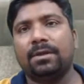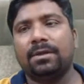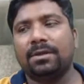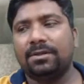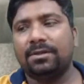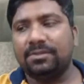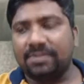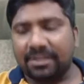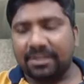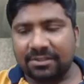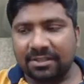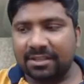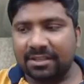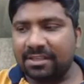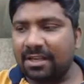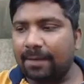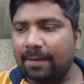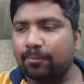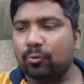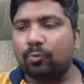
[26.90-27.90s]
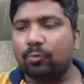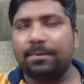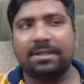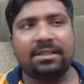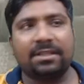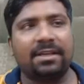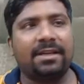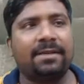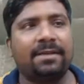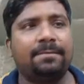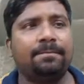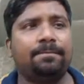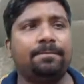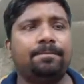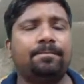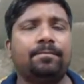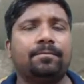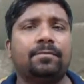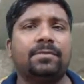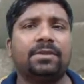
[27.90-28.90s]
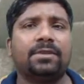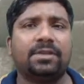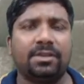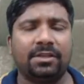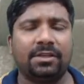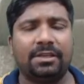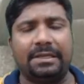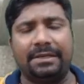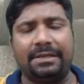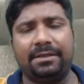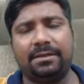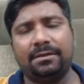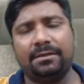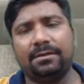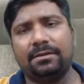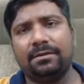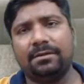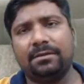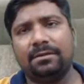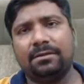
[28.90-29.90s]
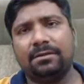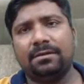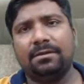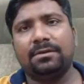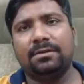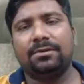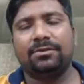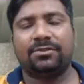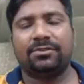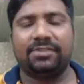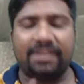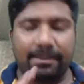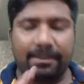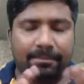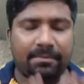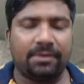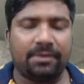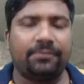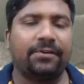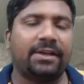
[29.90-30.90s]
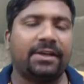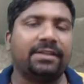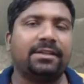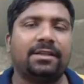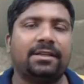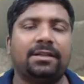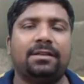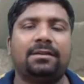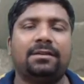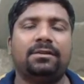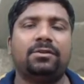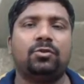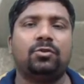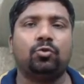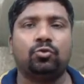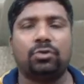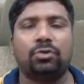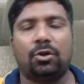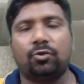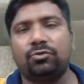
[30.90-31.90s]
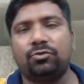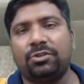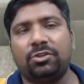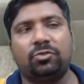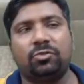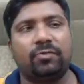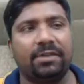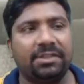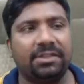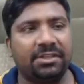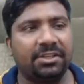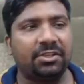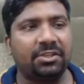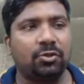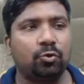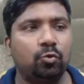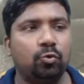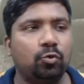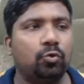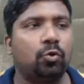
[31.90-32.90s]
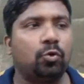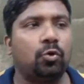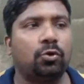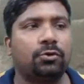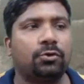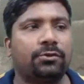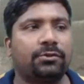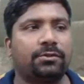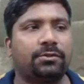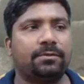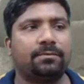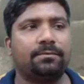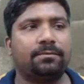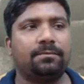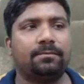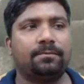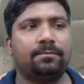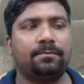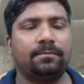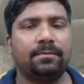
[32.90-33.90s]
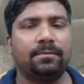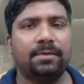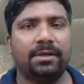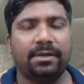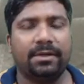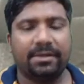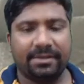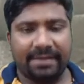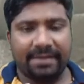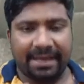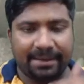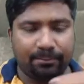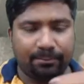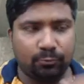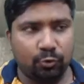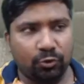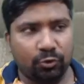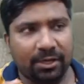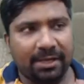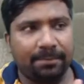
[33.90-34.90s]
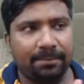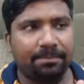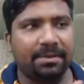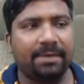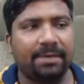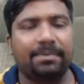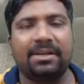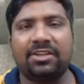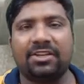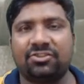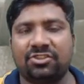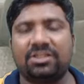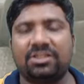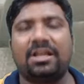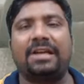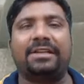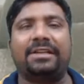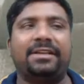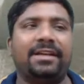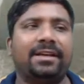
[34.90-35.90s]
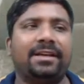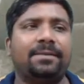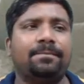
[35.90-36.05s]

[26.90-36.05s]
जैसा कि आपको पता है कि सी एम ए फाइनल 2022 कोर्स टाइम टू टाइम पे अपडेशन आ रही है